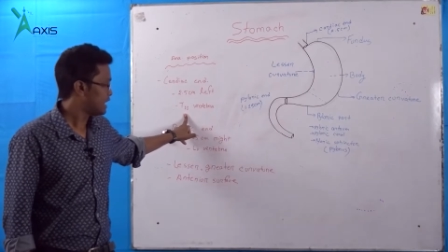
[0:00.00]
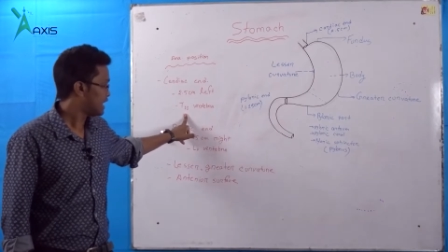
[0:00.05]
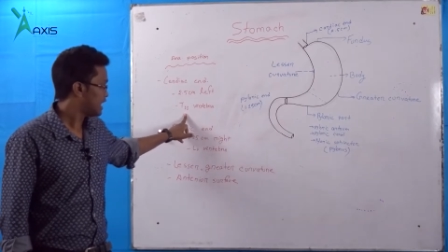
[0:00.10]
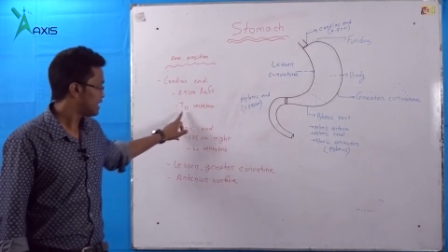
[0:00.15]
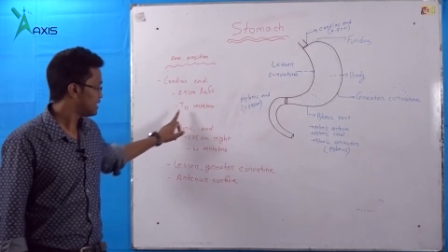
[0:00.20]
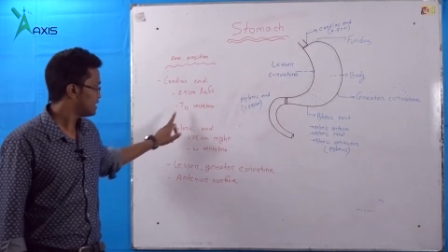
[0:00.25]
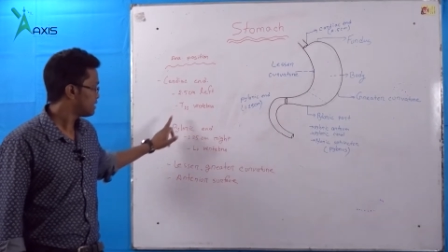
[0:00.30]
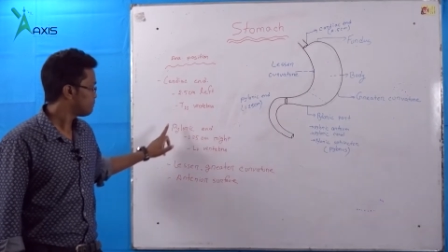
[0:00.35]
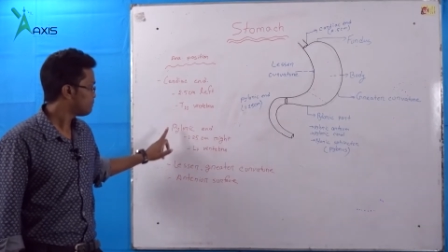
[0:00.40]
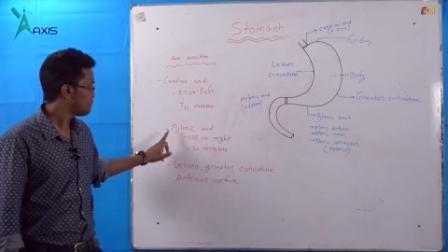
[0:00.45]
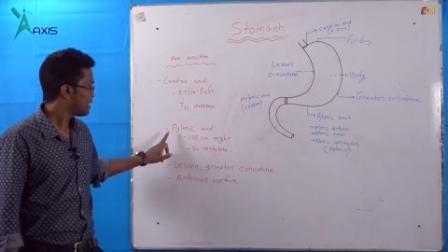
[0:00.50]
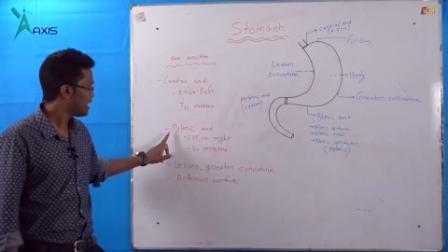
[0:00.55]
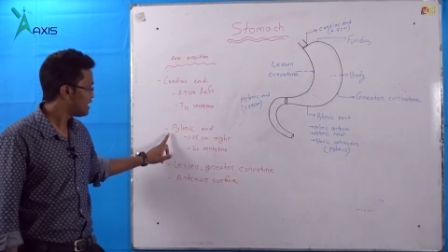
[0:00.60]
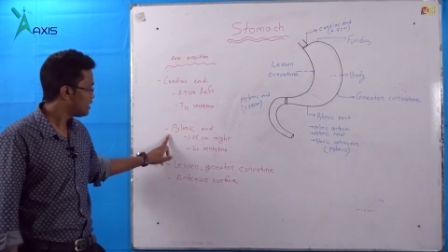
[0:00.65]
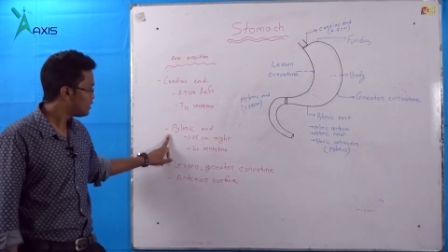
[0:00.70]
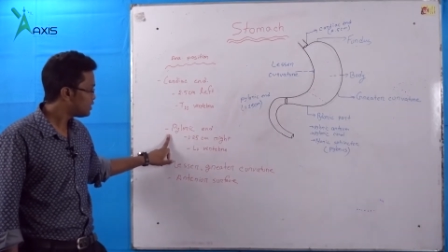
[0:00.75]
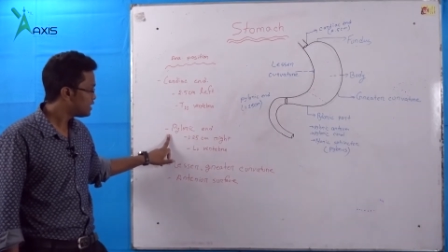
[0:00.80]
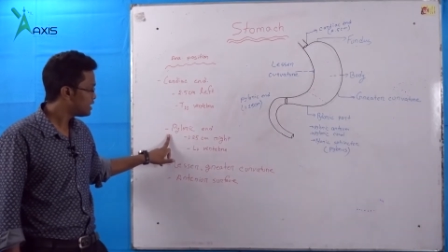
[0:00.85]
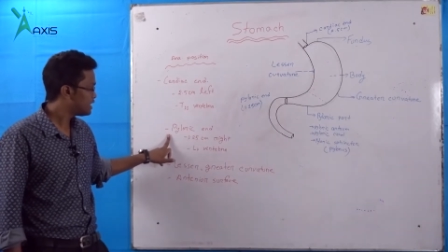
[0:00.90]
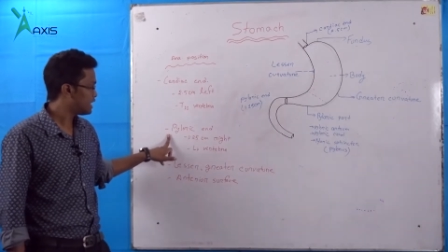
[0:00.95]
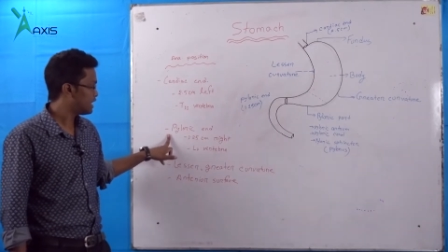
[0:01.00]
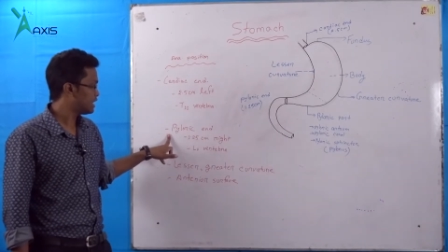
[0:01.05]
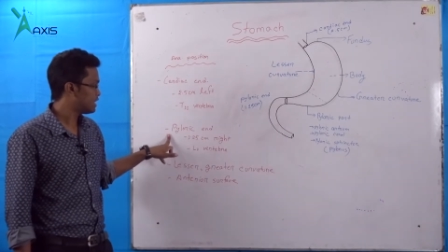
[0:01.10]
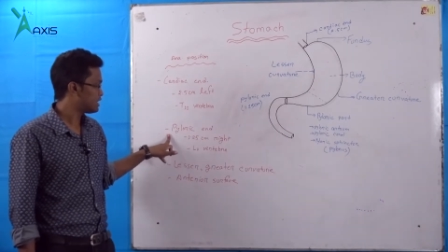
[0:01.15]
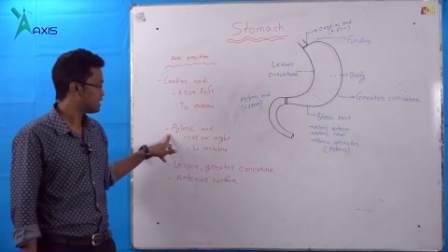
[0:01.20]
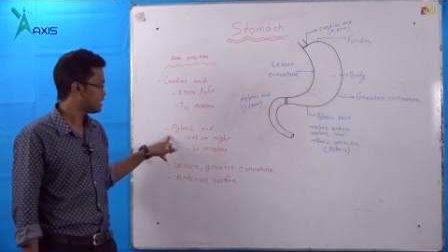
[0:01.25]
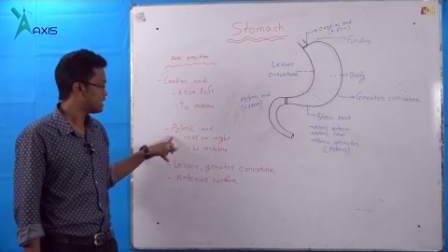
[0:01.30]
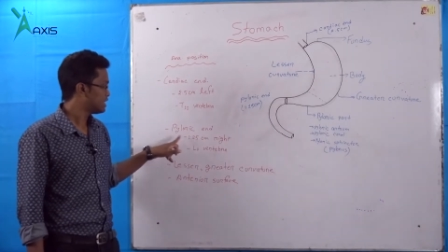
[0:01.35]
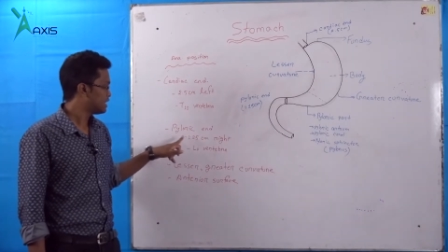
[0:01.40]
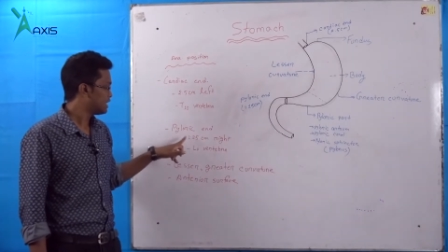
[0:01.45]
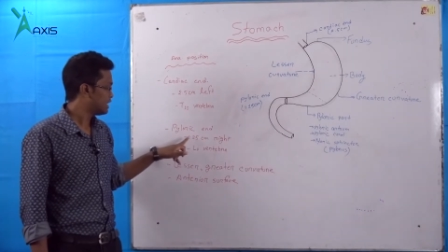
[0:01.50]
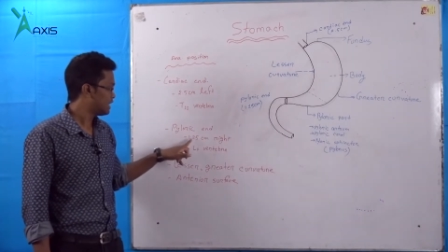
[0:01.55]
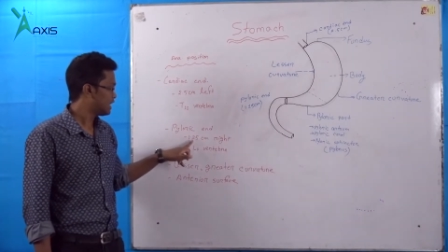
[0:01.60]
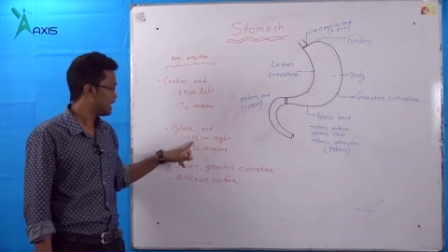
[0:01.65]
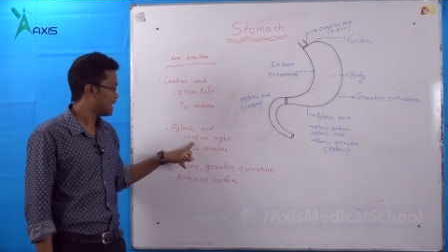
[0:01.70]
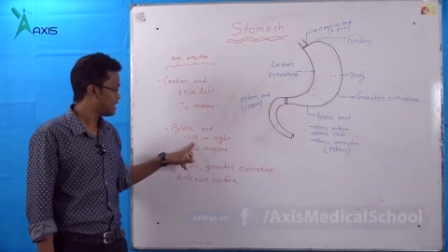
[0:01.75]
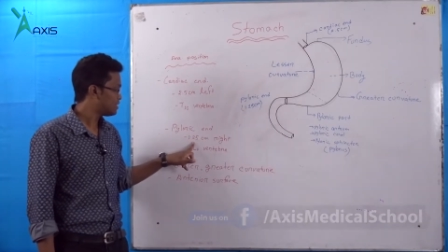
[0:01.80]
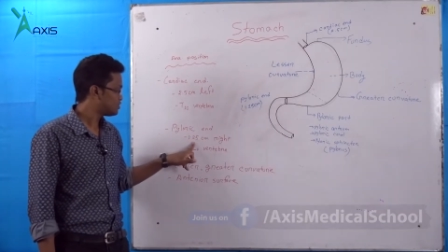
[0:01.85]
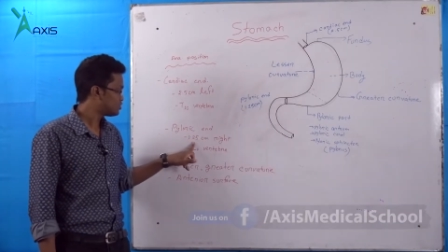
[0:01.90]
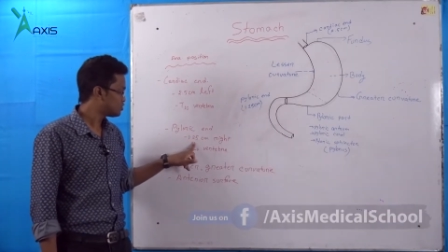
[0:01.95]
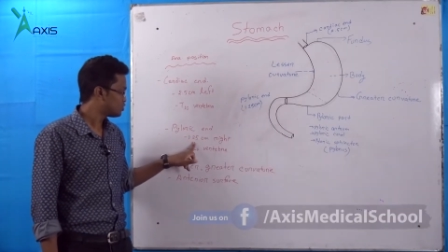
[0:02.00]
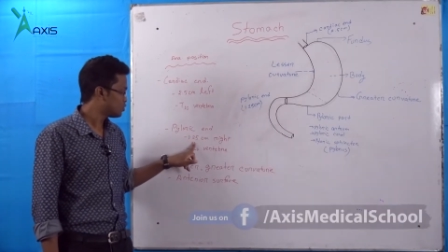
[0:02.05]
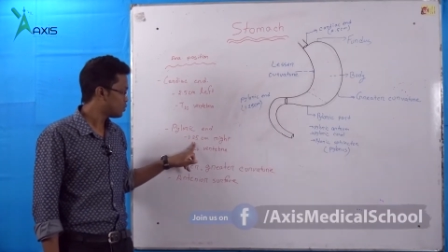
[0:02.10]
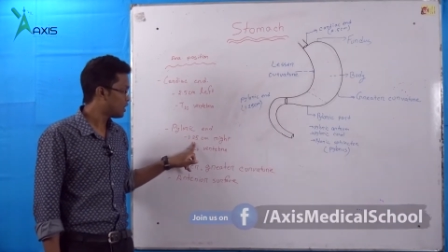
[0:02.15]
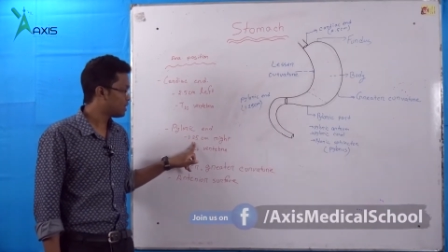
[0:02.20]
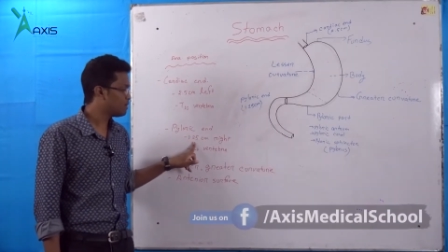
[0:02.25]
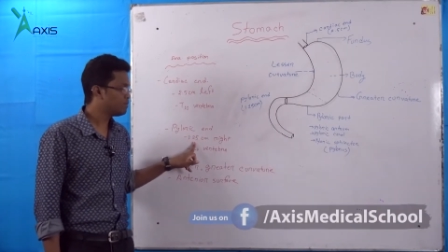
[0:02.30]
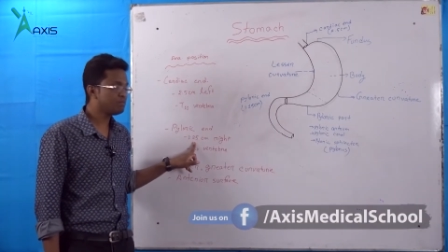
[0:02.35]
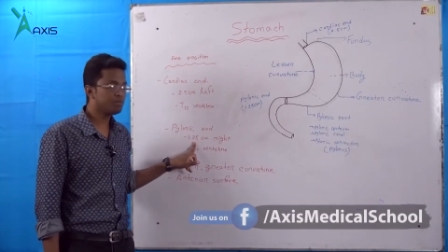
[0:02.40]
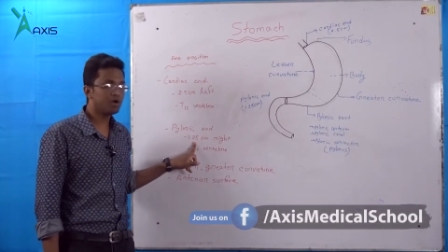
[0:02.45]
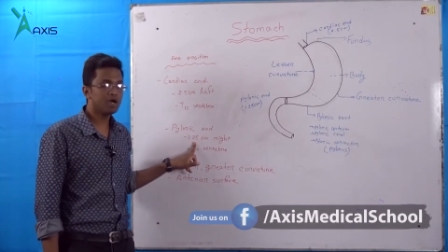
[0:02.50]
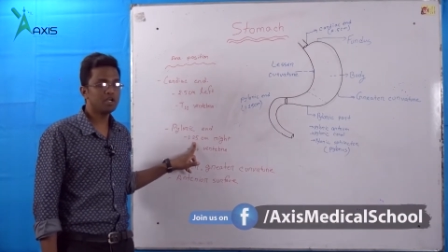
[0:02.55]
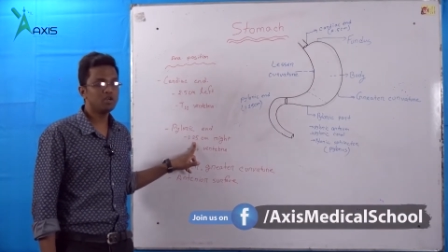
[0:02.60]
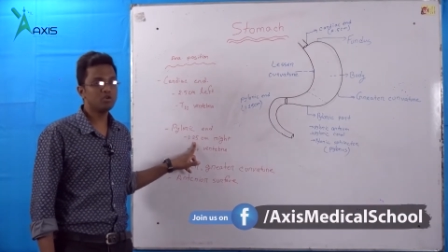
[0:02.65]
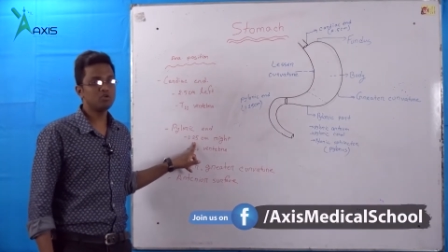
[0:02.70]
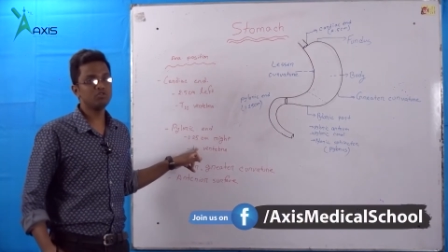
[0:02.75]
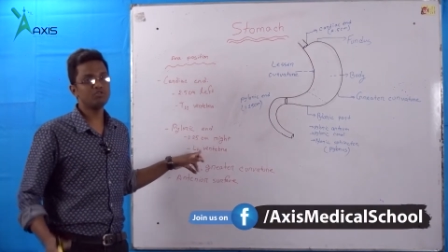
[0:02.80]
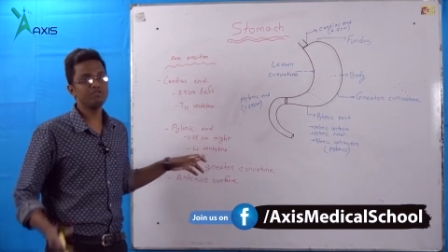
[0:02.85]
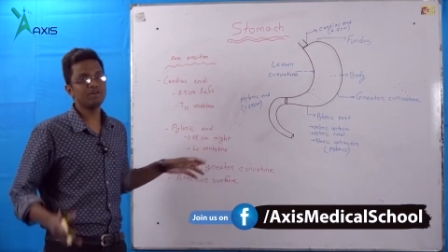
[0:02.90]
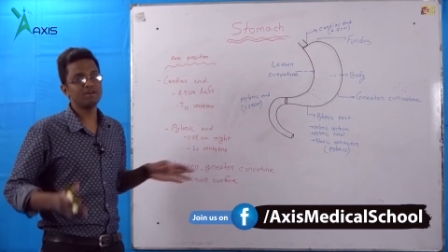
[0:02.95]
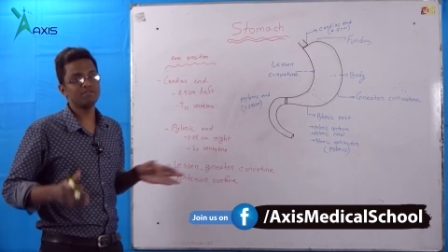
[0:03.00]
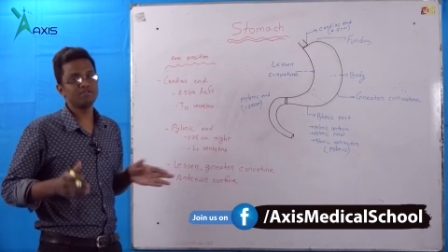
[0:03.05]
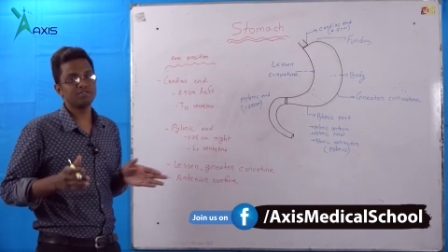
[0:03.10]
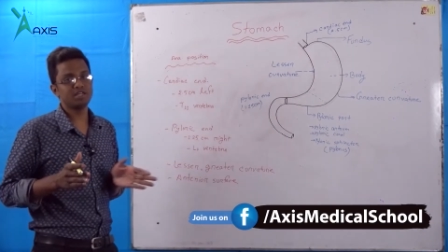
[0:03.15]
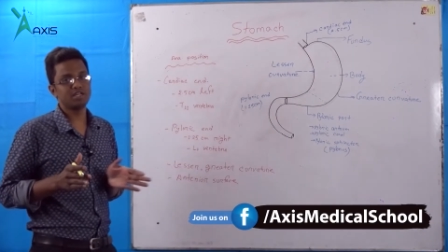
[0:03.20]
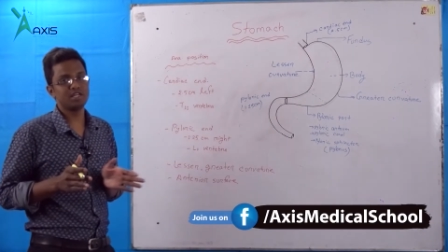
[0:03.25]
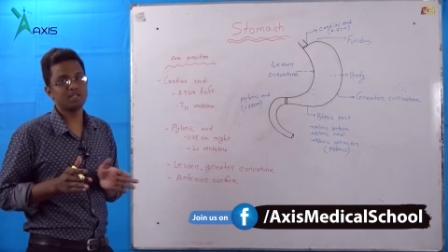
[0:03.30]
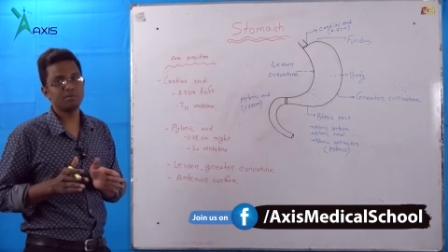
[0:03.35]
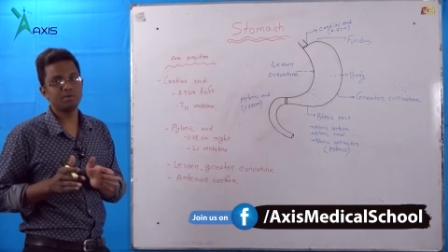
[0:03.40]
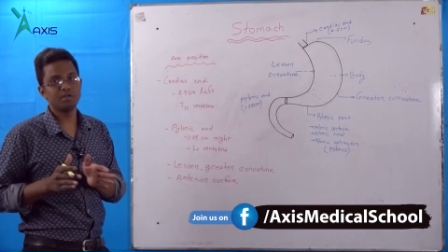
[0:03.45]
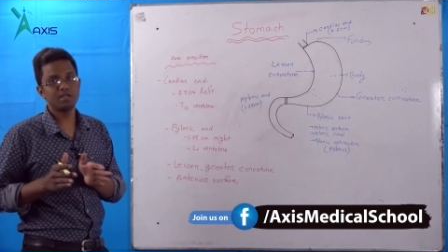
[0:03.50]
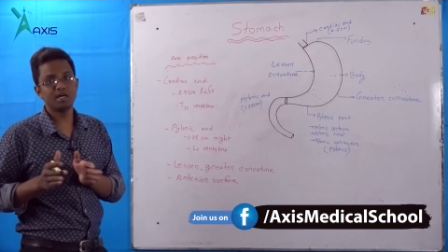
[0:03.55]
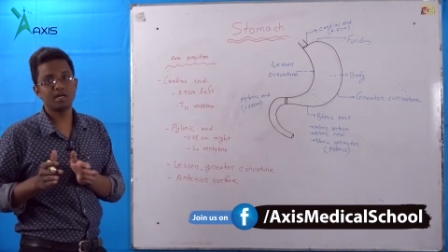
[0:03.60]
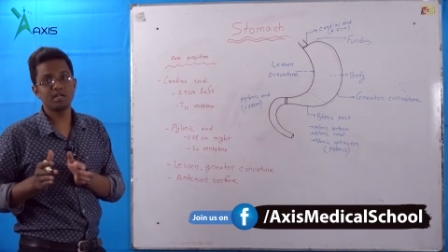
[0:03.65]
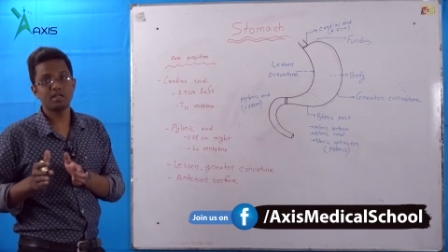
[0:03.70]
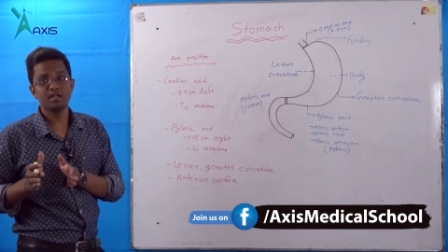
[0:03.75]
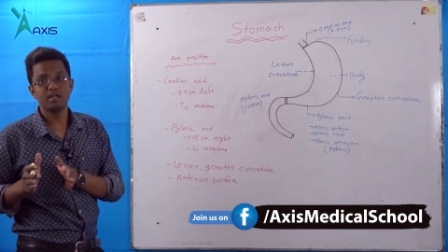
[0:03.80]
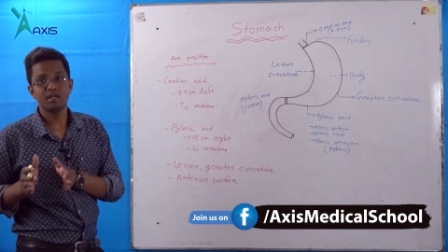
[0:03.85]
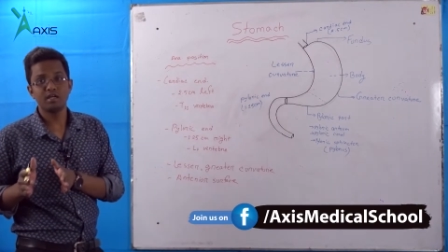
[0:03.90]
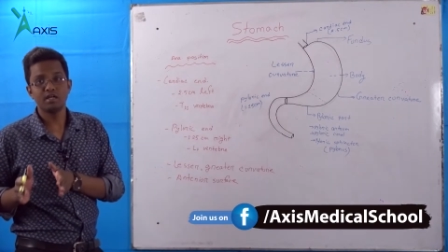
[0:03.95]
অ্যান্ড দ্য পাইলোরিক এন্ড লাইস ওয়ান পয়েন্ট টু ফাইভ সেন্টিমিটার